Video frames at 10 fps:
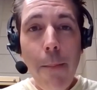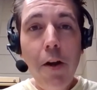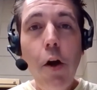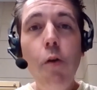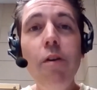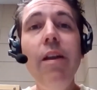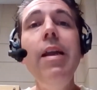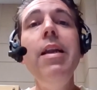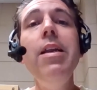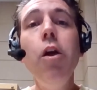Par contre,
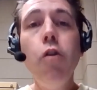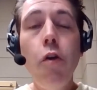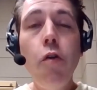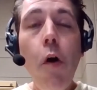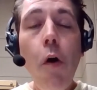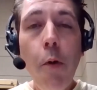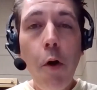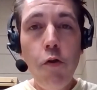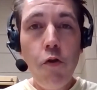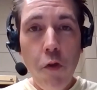il y a de
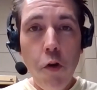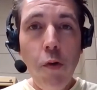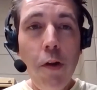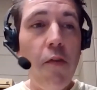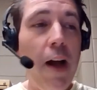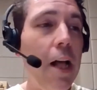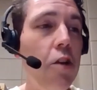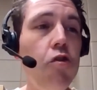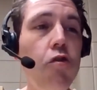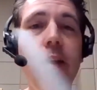nombreuses photos dans
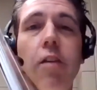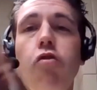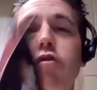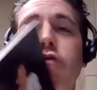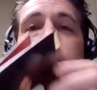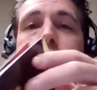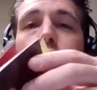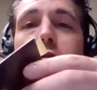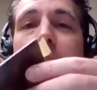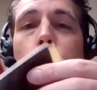l'ouvrage. Je vais juste
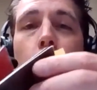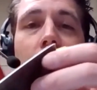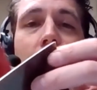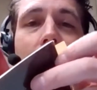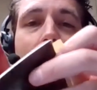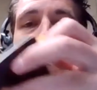vous en montrer